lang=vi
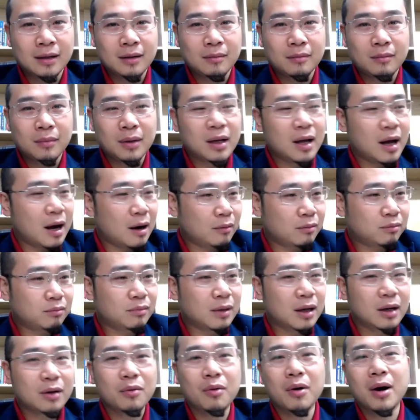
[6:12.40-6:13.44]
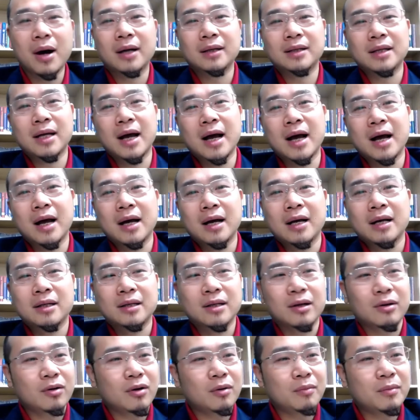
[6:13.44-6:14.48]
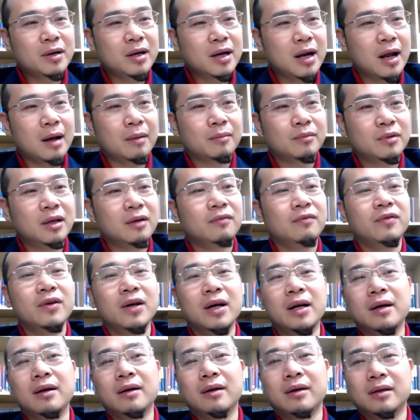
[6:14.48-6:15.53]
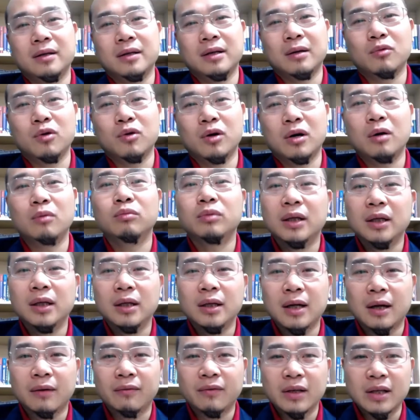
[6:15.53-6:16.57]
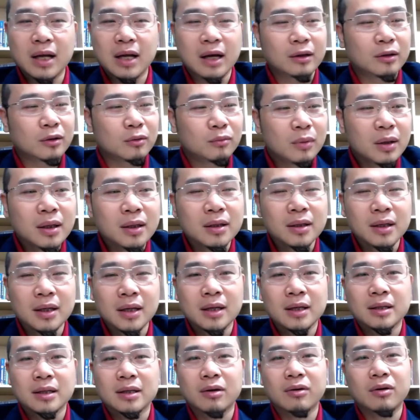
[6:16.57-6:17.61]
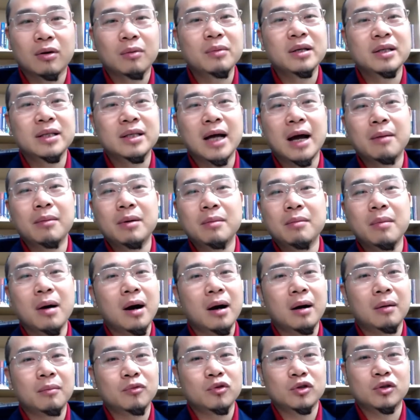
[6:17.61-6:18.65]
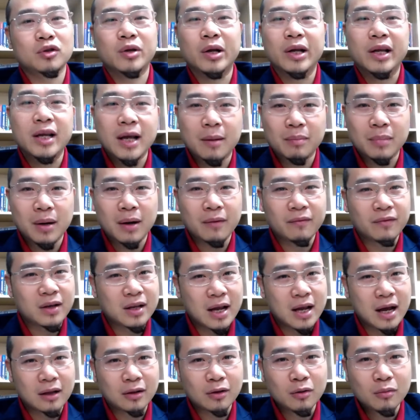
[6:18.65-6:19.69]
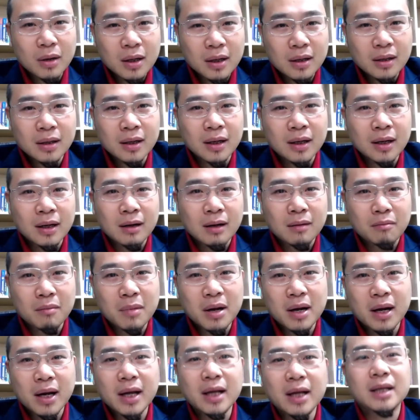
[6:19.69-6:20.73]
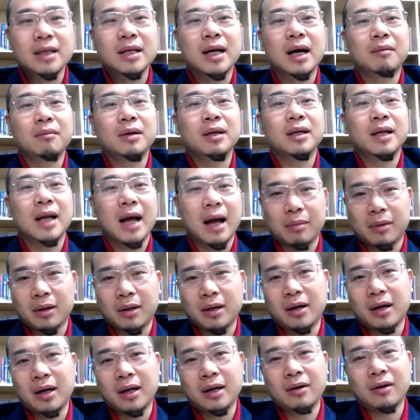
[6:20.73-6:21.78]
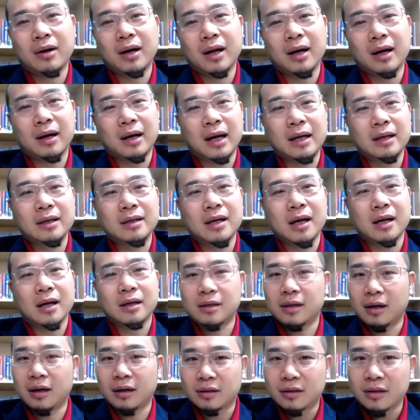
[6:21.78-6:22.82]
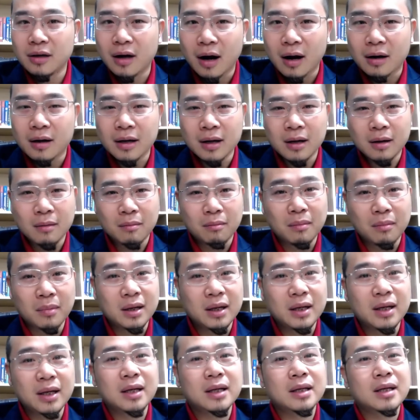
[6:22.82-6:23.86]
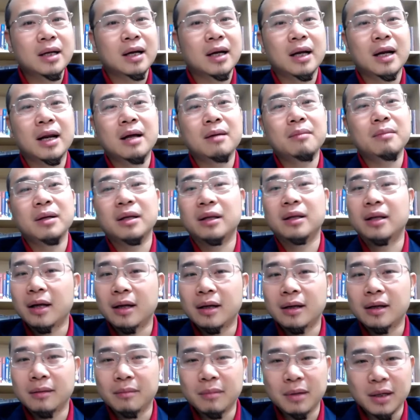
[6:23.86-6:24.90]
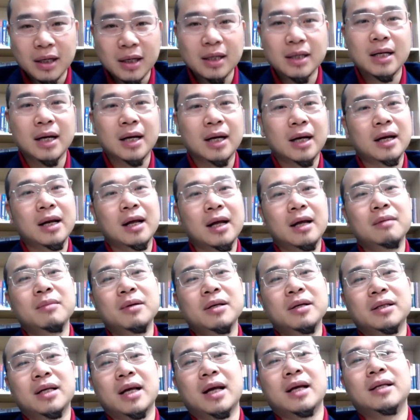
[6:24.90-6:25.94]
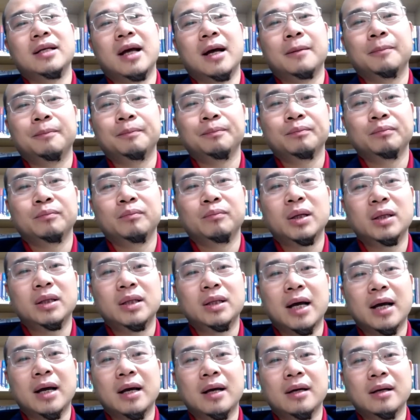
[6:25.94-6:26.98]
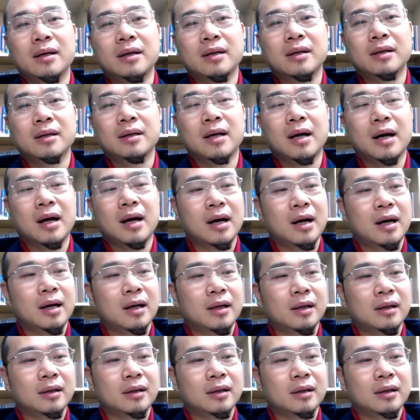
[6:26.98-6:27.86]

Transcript: Mình học bách khoa ra, sau đó mình làm nhân viên trong một công ty làm về nhà thông minh, sau đó mình ra mình mở một doanh nghiệp làm về nhà thông minh. Mình nghĩ rằng mình làm cái đấy nó là cái sở trường, mình nghĩ rằng cái đấy mình thích, mình nghĩ rằng cái đấy mình sẽ mình sẽ à,